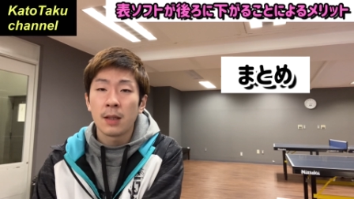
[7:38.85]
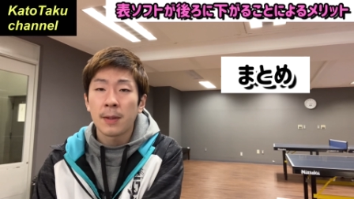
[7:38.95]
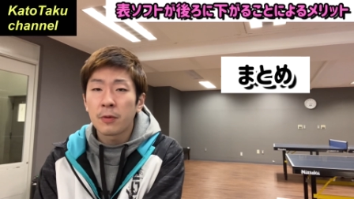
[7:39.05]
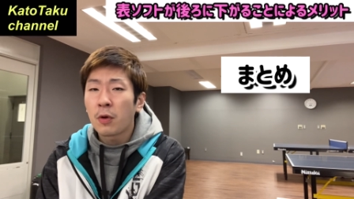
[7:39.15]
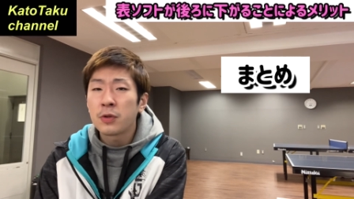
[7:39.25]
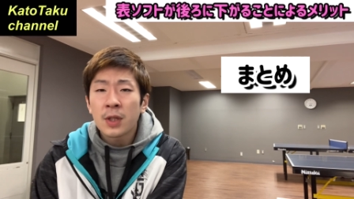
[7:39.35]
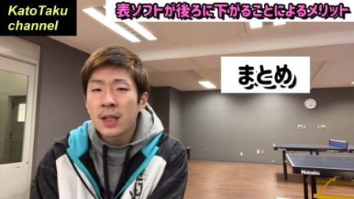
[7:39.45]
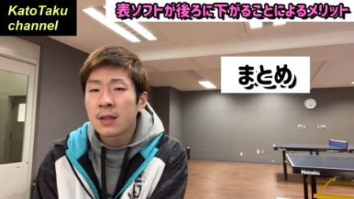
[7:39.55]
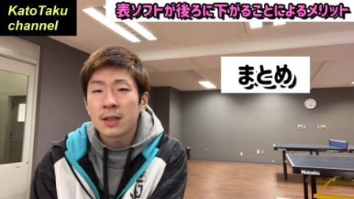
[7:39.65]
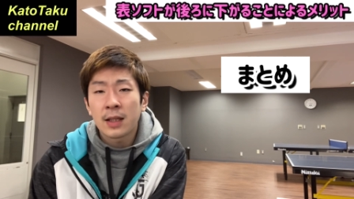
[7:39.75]
まあ、余裕が
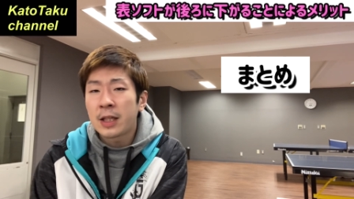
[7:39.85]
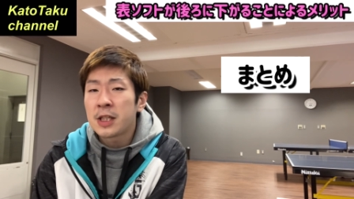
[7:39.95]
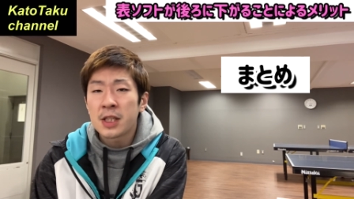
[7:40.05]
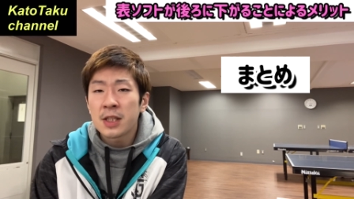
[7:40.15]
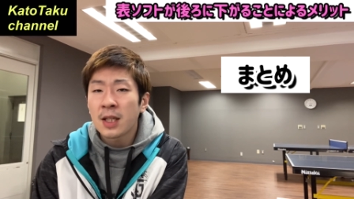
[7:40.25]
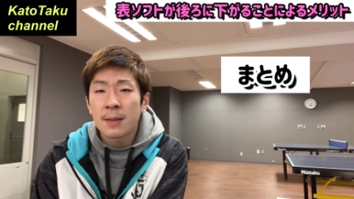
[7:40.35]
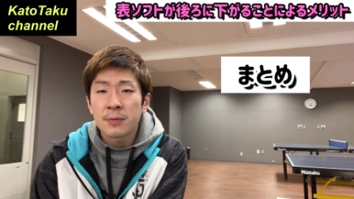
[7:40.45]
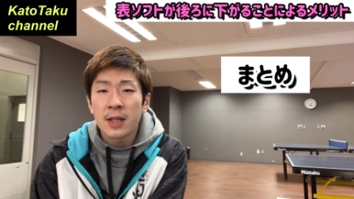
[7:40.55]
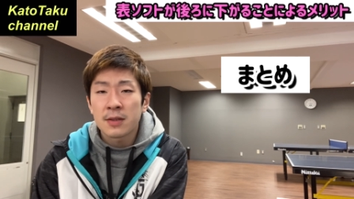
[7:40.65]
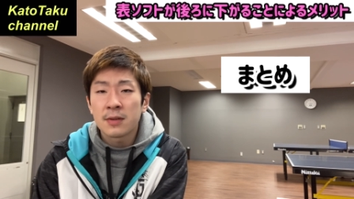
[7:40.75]
なくなって必死にただ
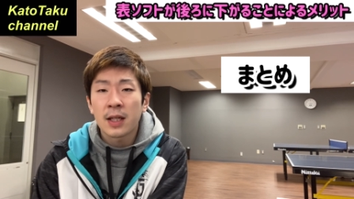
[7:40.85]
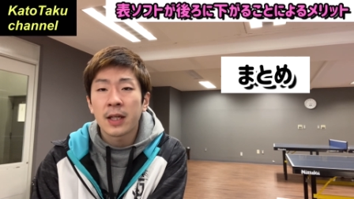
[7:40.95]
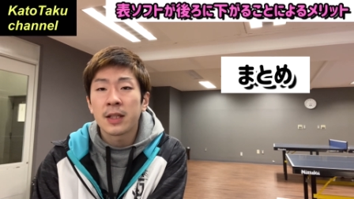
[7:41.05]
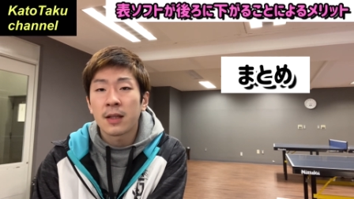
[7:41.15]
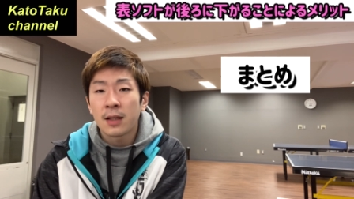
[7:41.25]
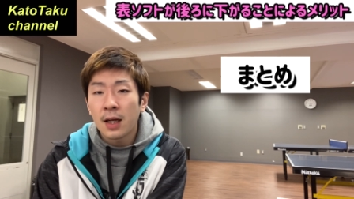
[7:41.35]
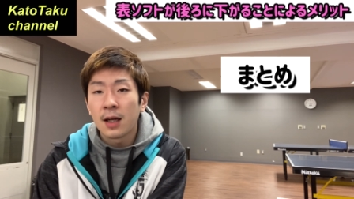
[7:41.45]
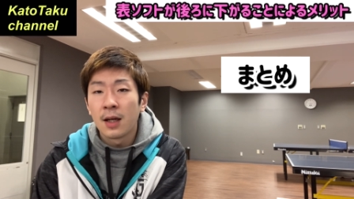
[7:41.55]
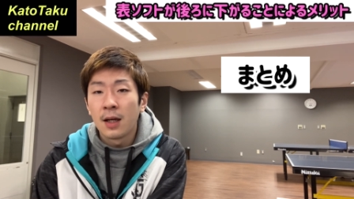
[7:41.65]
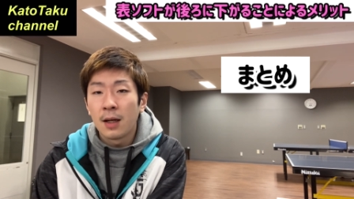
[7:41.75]
プレーするだけになった
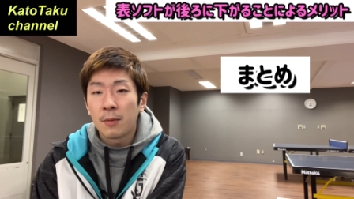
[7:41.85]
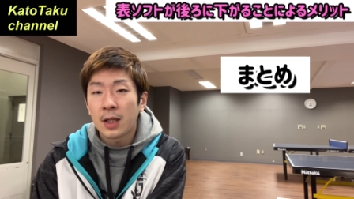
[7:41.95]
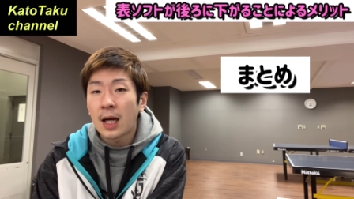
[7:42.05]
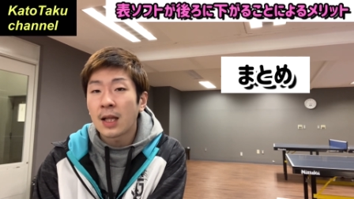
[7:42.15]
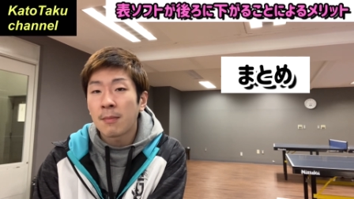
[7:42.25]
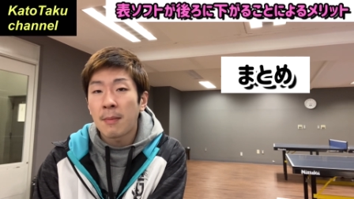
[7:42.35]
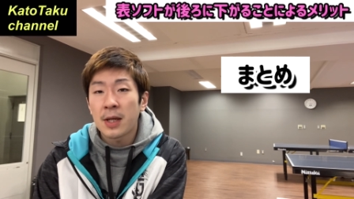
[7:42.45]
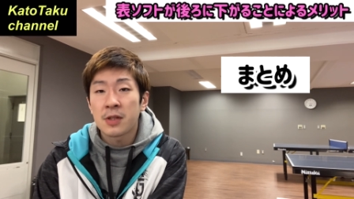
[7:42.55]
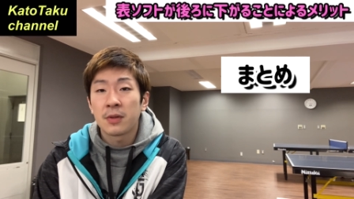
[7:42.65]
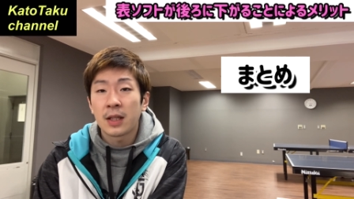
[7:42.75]
らもうなんか頭
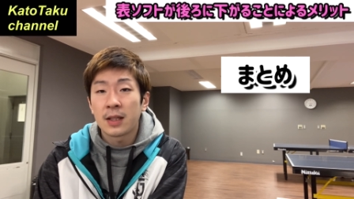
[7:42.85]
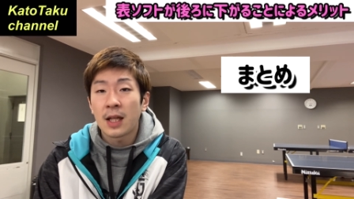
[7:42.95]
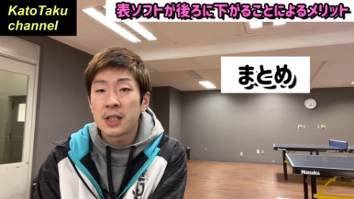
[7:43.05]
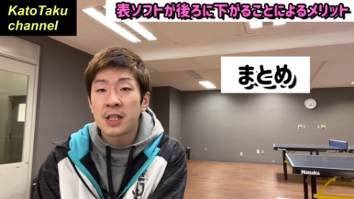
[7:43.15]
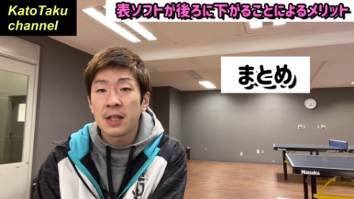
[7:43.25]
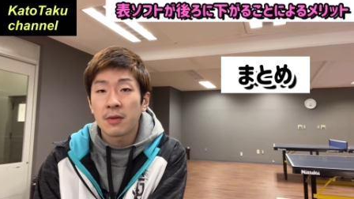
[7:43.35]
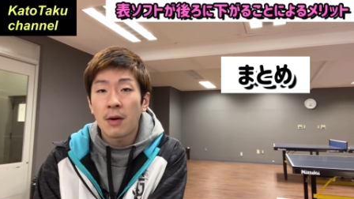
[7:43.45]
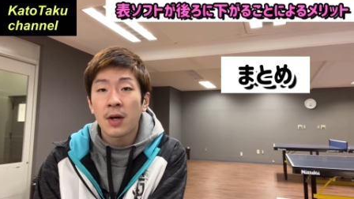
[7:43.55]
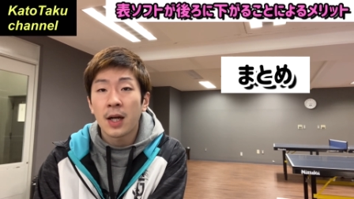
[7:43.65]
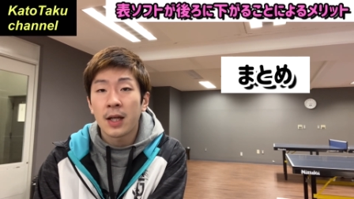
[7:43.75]
真っ白になって何していいの
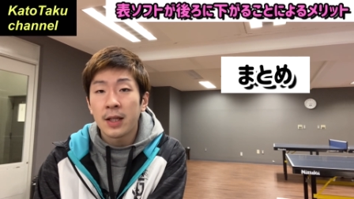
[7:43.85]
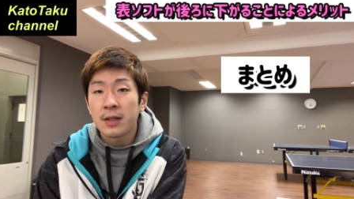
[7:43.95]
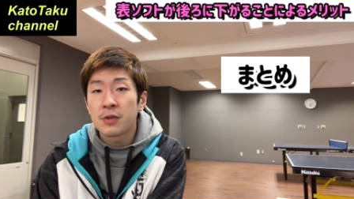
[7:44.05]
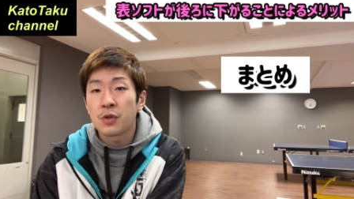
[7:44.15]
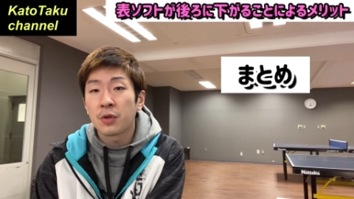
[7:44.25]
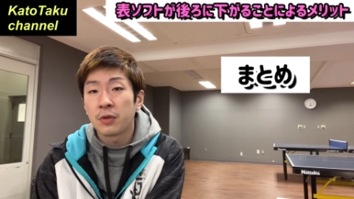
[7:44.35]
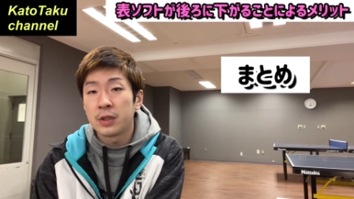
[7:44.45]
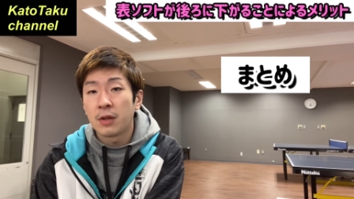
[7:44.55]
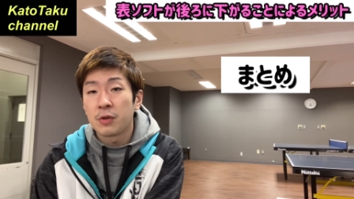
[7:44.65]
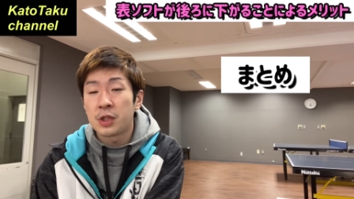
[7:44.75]
か分からへんっていう状況
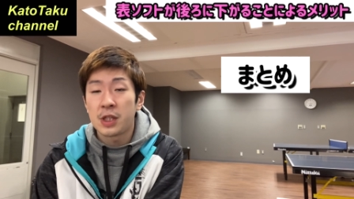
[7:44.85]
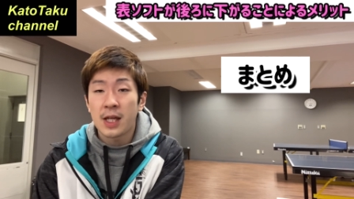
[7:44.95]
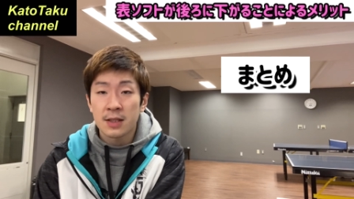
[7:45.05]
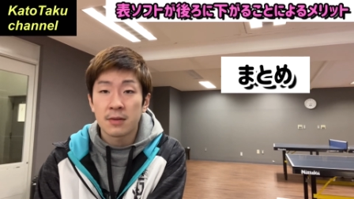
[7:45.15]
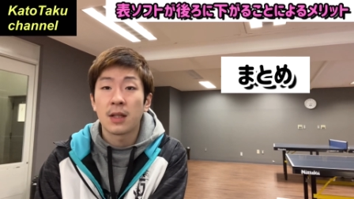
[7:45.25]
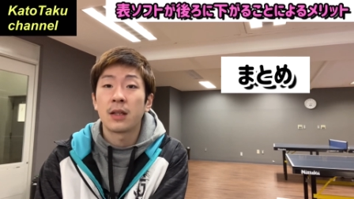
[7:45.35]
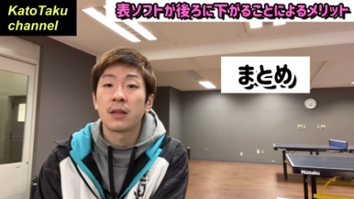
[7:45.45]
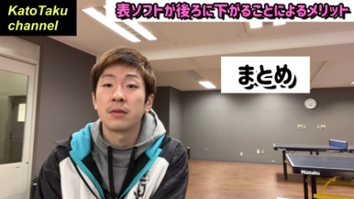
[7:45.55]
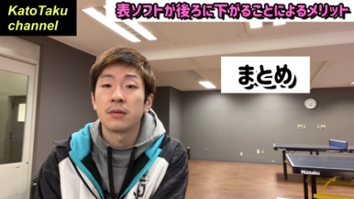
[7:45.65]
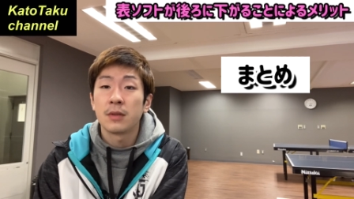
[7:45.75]
に陥りやすくなって
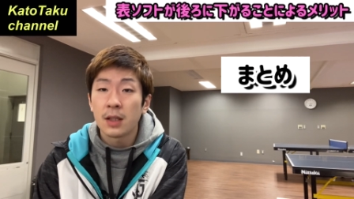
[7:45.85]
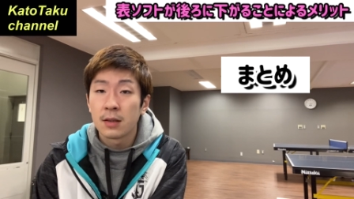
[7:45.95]
くるんで